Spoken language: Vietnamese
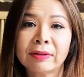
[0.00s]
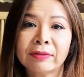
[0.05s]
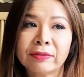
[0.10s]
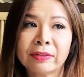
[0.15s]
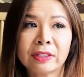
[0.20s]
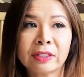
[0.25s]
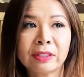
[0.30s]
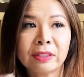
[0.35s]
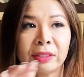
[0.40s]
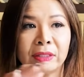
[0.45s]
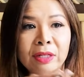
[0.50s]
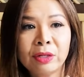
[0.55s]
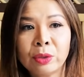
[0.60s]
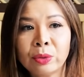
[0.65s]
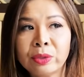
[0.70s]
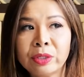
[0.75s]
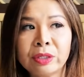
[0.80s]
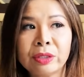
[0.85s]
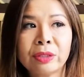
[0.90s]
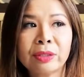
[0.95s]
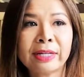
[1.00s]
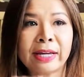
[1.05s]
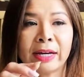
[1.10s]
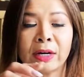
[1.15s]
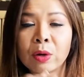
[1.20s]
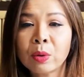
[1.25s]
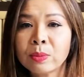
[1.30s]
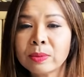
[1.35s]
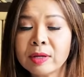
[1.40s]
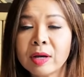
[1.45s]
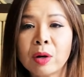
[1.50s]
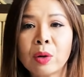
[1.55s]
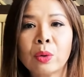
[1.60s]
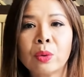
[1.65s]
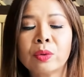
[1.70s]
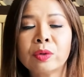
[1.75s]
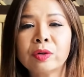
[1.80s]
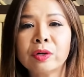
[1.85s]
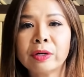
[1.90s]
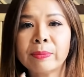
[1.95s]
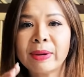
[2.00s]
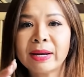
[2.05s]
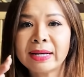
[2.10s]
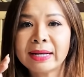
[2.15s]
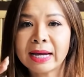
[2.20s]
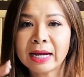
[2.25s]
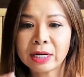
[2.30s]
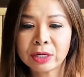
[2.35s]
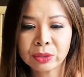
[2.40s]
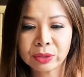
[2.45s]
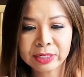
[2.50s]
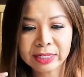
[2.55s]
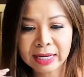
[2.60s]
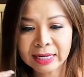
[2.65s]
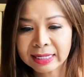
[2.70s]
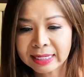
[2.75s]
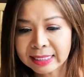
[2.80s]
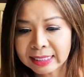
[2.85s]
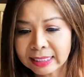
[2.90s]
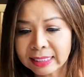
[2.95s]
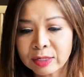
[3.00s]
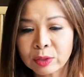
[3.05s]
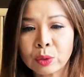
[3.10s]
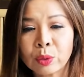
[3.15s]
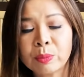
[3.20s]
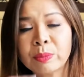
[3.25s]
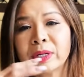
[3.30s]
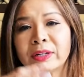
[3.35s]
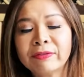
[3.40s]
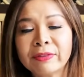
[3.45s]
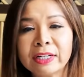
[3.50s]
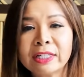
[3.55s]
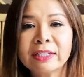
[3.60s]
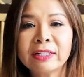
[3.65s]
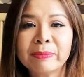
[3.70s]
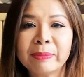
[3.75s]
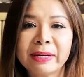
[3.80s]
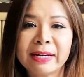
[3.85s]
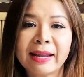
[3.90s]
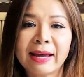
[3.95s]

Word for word: Và ví dụ như thẻ công dân của người bên đây rồi giấy khai sinh của mình với người bên